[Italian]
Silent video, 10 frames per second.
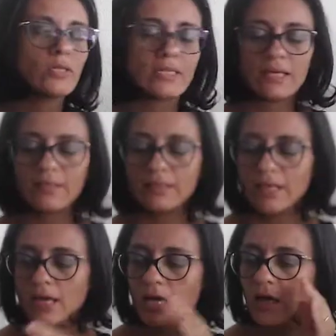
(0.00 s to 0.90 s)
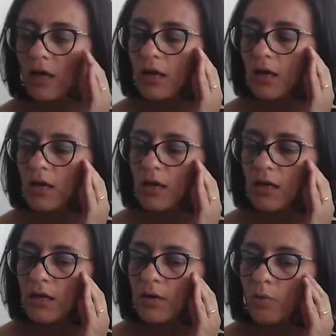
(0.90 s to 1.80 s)
sente
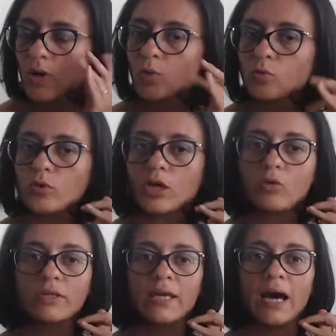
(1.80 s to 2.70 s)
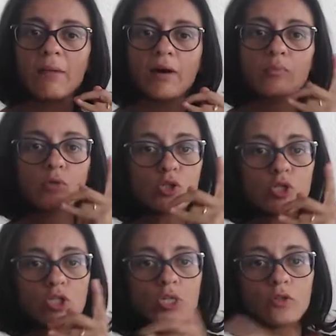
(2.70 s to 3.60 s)
qualcuno che lo chiama,
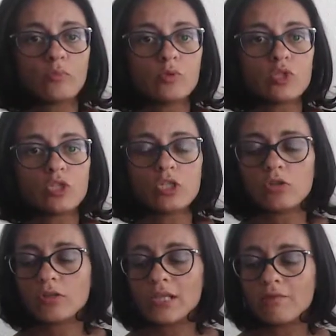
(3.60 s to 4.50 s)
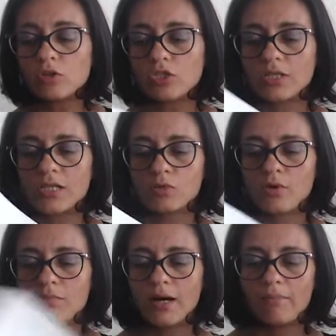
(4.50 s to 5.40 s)
Pulcino, Pulcino, ed è la voce della
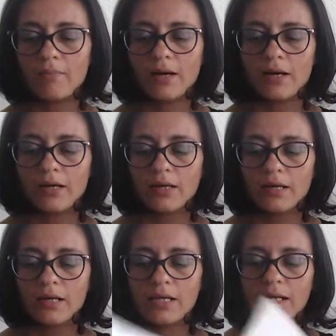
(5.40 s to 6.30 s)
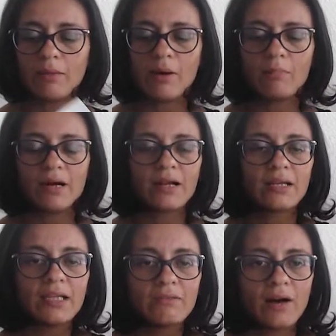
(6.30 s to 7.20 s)
sua mamma. La mamma
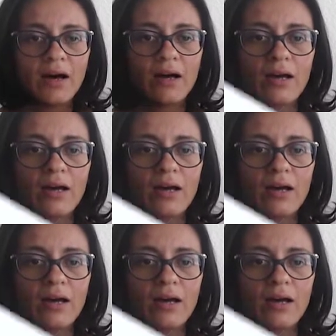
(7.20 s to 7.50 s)
arriva